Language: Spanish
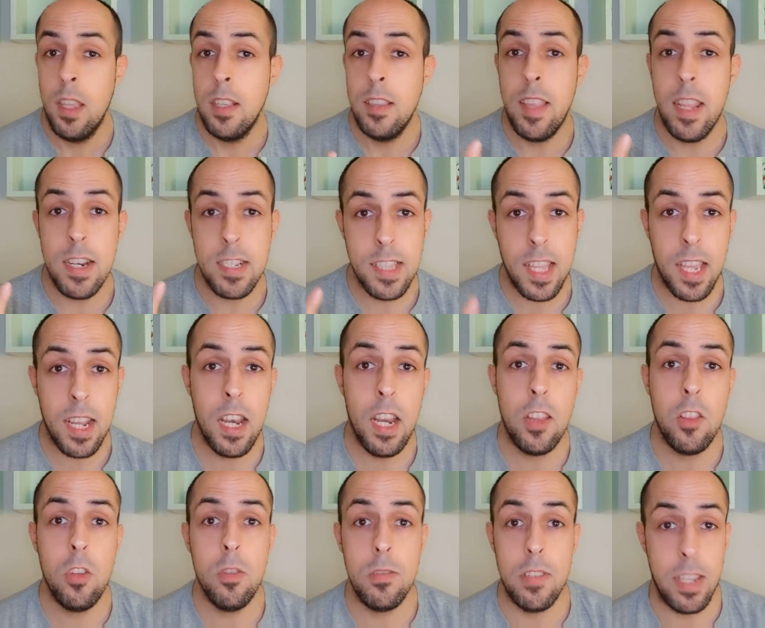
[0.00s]
Ter Stegen
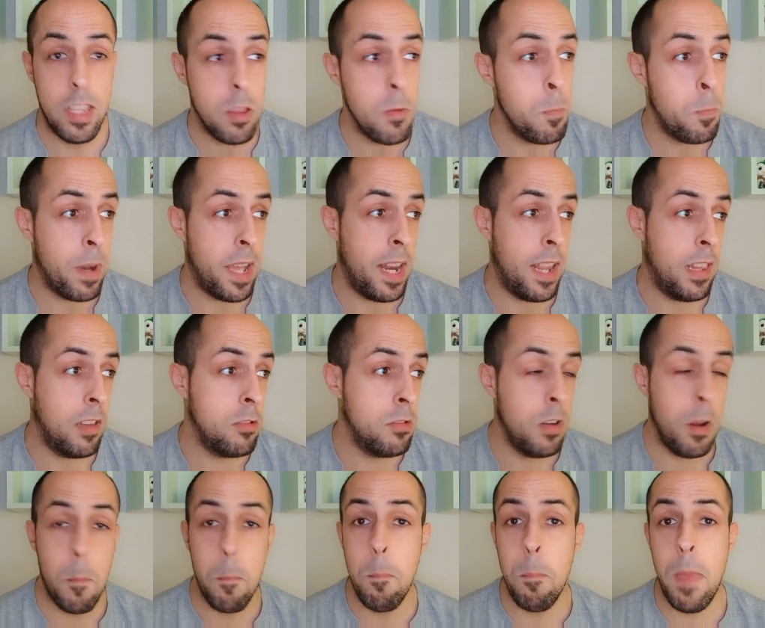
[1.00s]
le hizo un
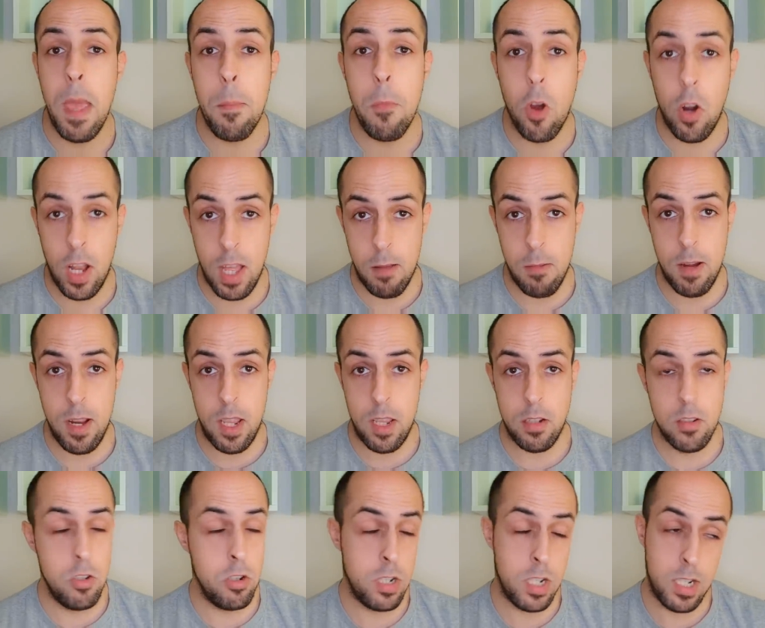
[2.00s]
paradón memorable,
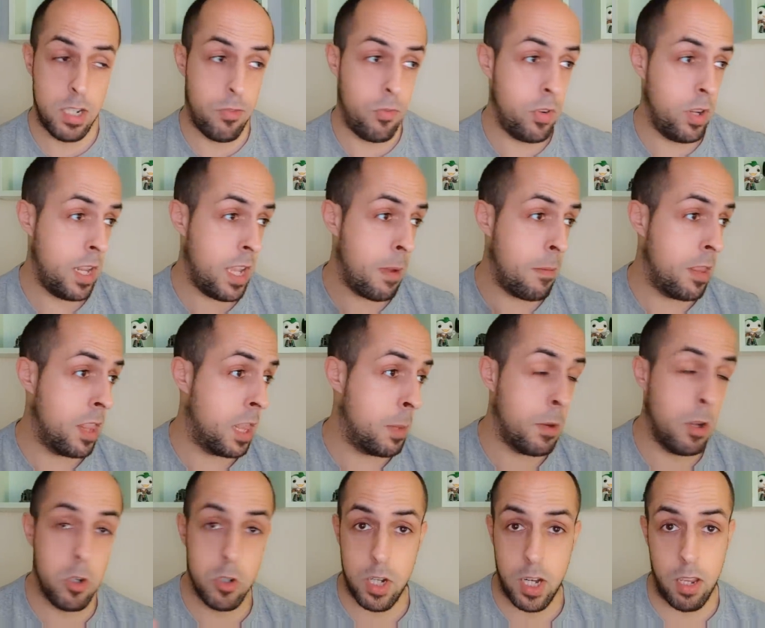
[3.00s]
no sé si fue ya
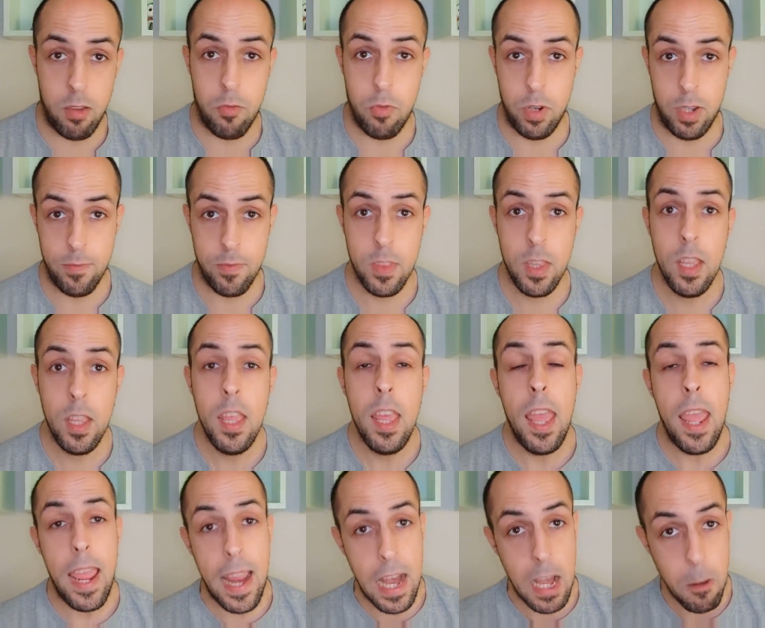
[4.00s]
Benzema o no sé quién fue.
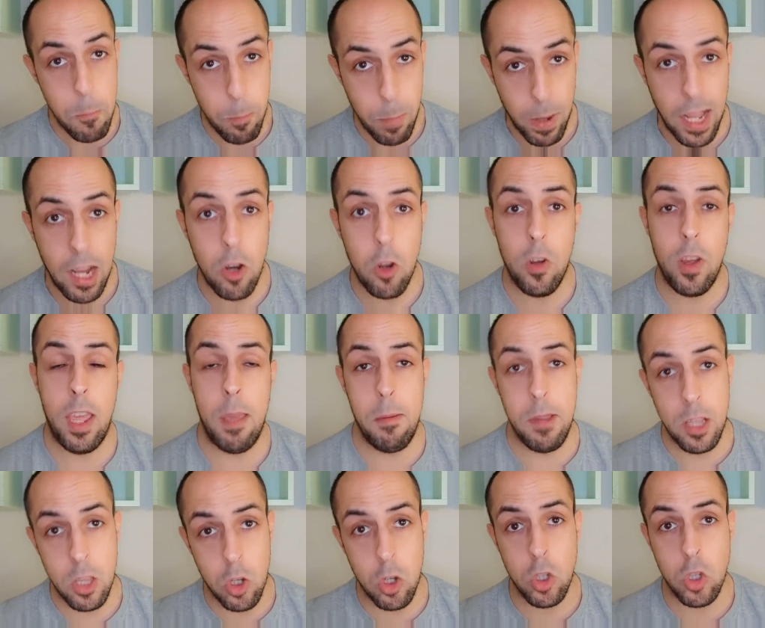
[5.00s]
El palo
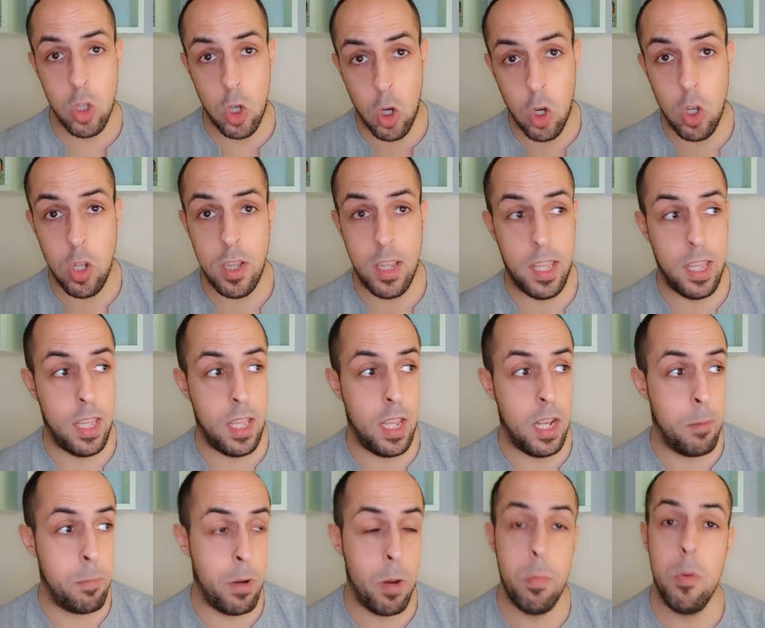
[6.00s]
evitó otro gol
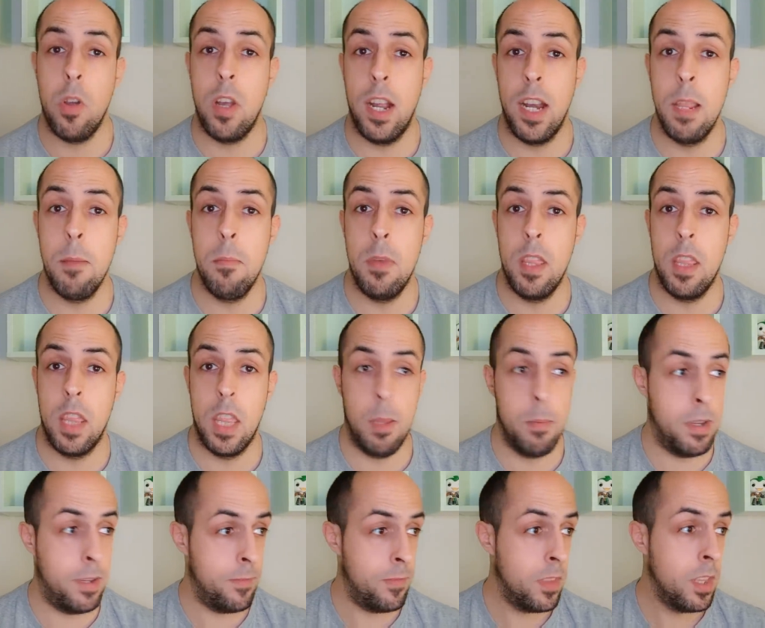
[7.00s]
del propio Karim
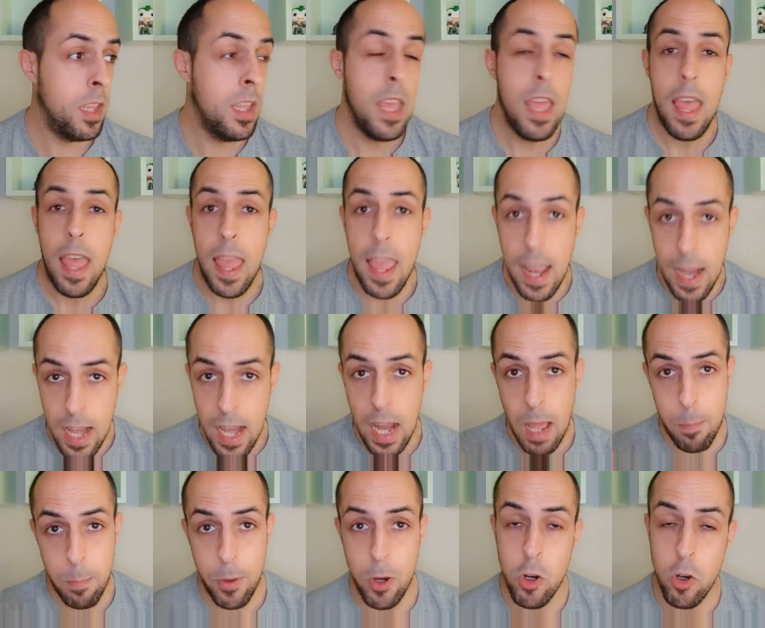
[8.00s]
Benzema. En
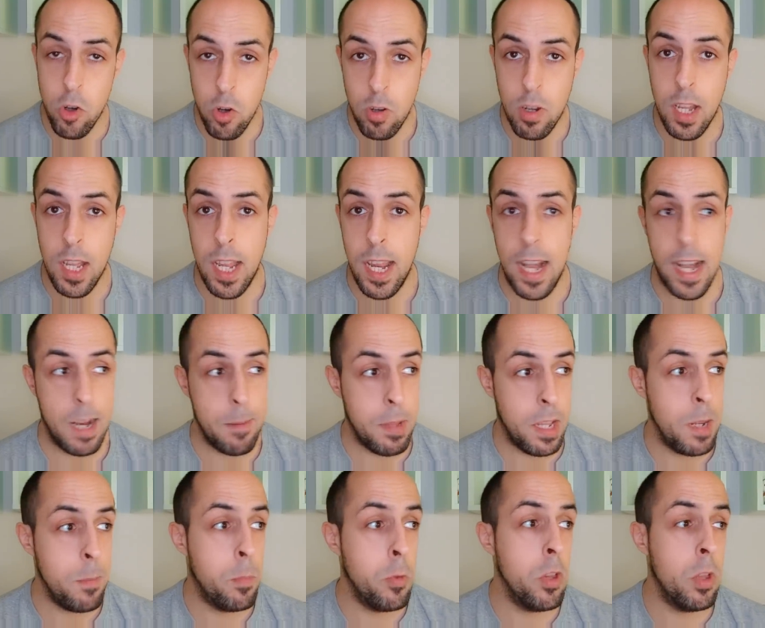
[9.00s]
la prórroga, el Real
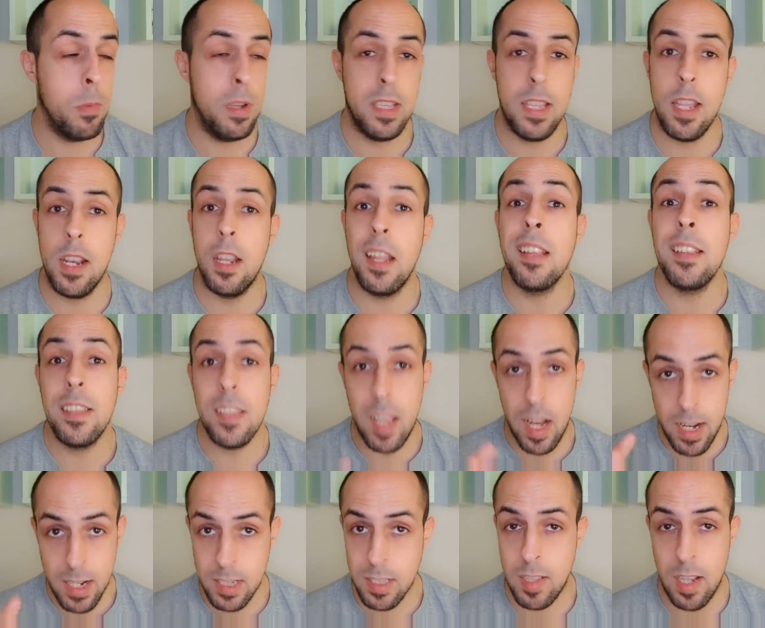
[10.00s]
Madrid pudo meter
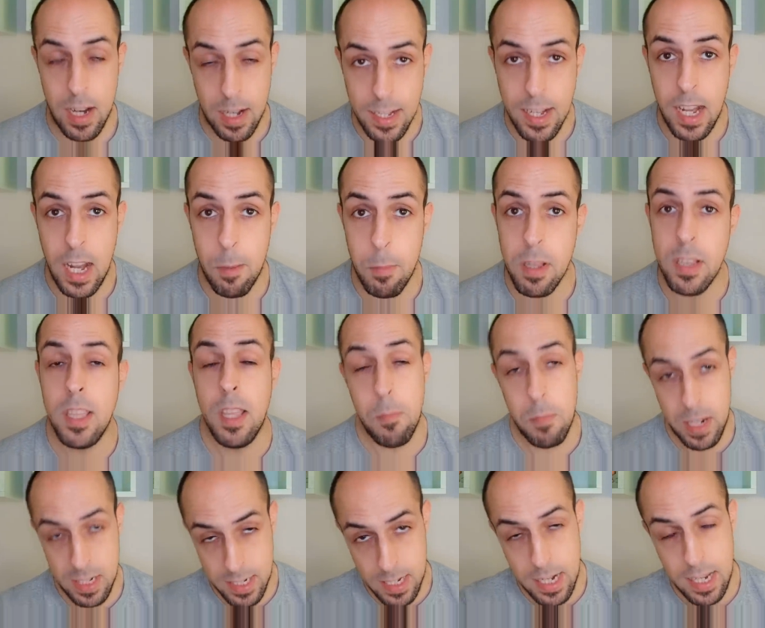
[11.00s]
tres tranquilamente
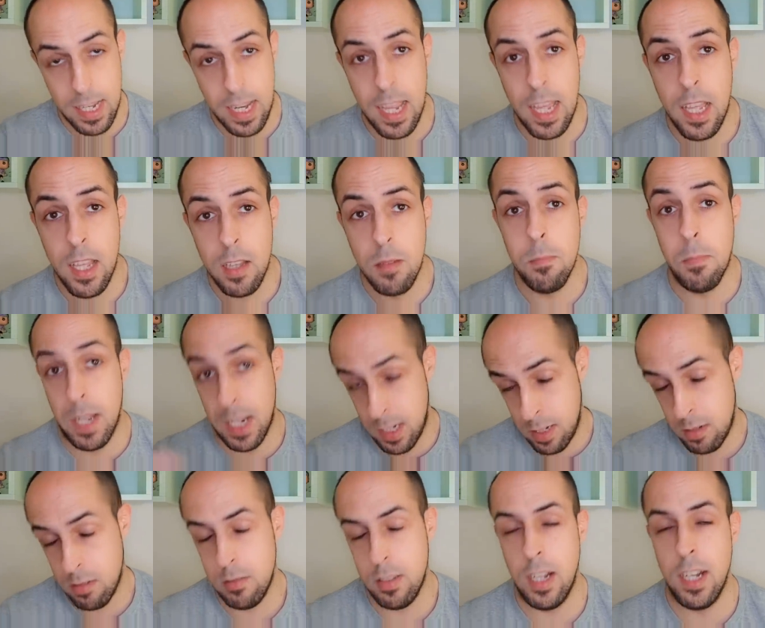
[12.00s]
más allá,
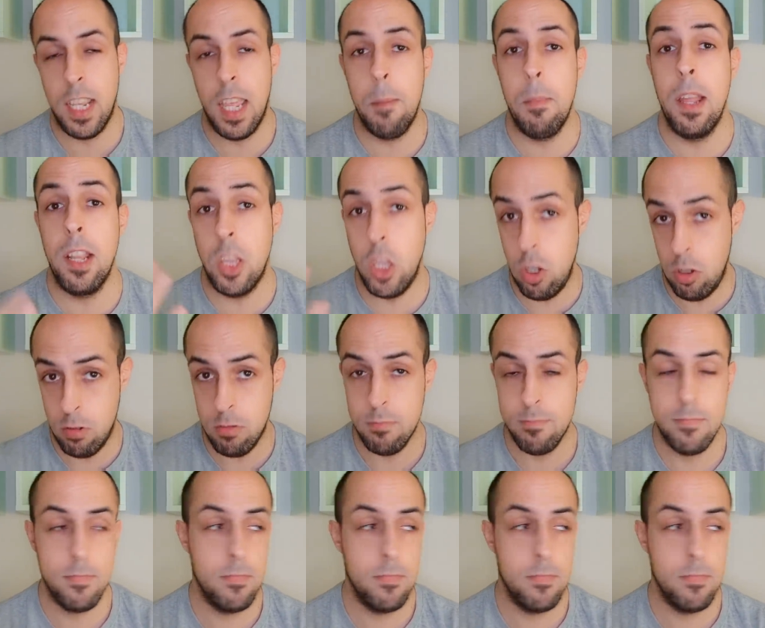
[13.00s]
más del que metió.